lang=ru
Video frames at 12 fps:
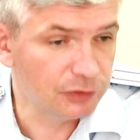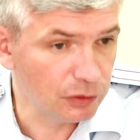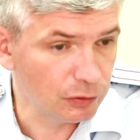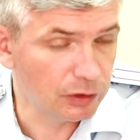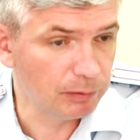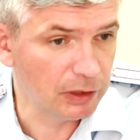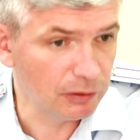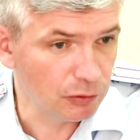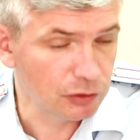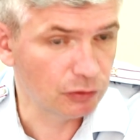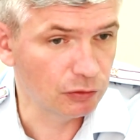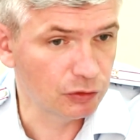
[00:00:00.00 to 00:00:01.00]
всю эту
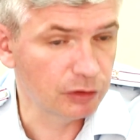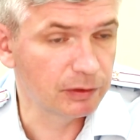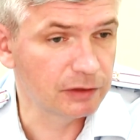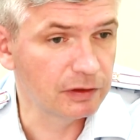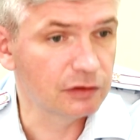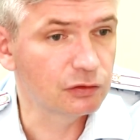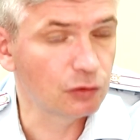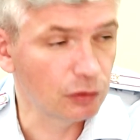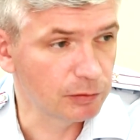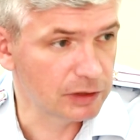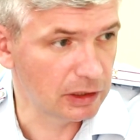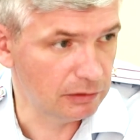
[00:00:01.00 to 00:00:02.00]
перевозку нужно производить в
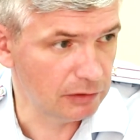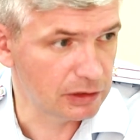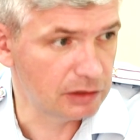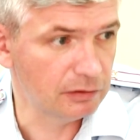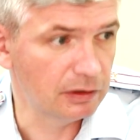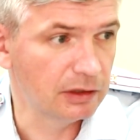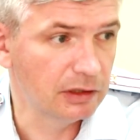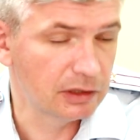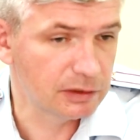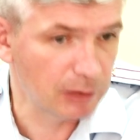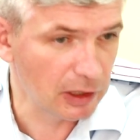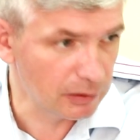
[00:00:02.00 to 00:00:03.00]
строгом соответствии
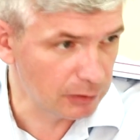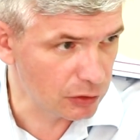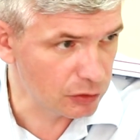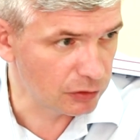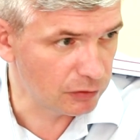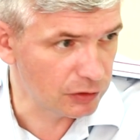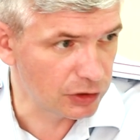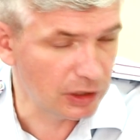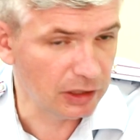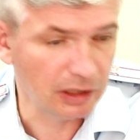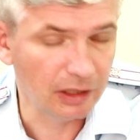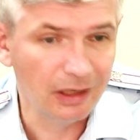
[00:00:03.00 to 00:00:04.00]
с правилами дорожного
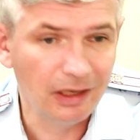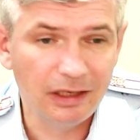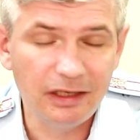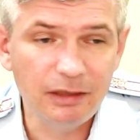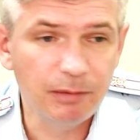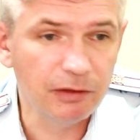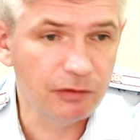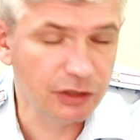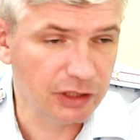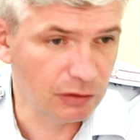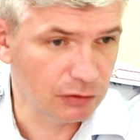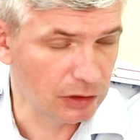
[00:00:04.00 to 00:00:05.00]
движения, не
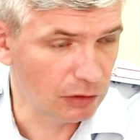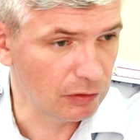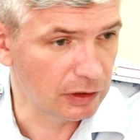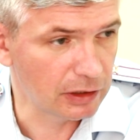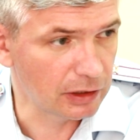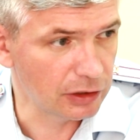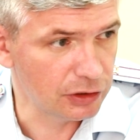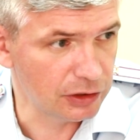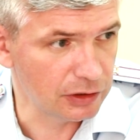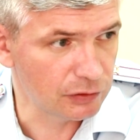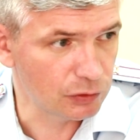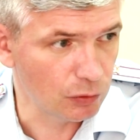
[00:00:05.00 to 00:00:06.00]
превышая установленных
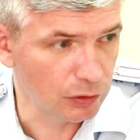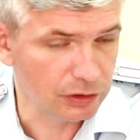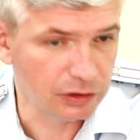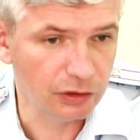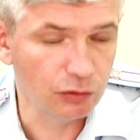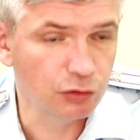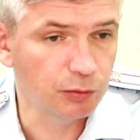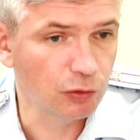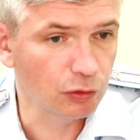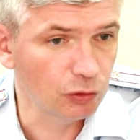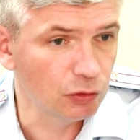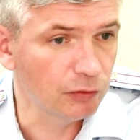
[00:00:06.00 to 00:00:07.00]
ограничений скорости. И уж по
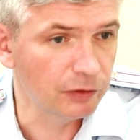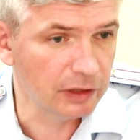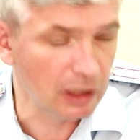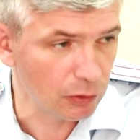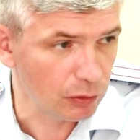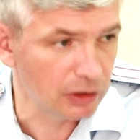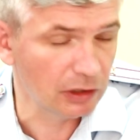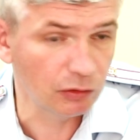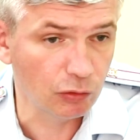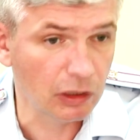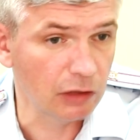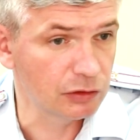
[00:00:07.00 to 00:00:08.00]
грунтовой дороге на
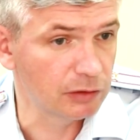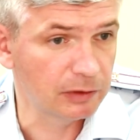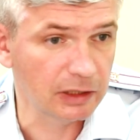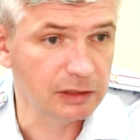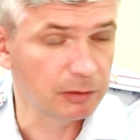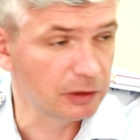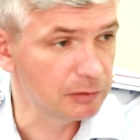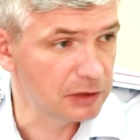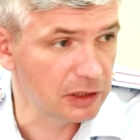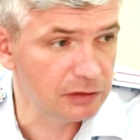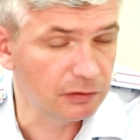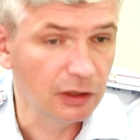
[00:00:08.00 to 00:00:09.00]
двухколесном транспортном
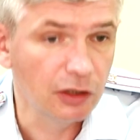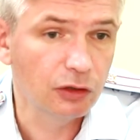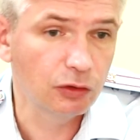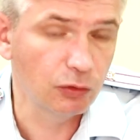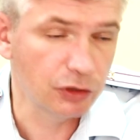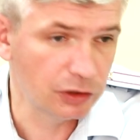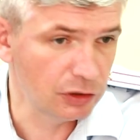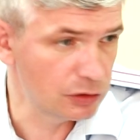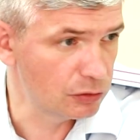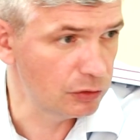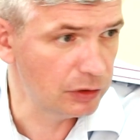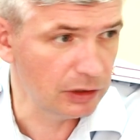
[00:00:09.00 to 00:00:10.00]
средстве точно не
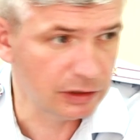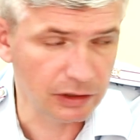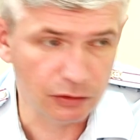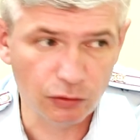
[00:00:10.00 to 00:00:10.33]
стоит ехать со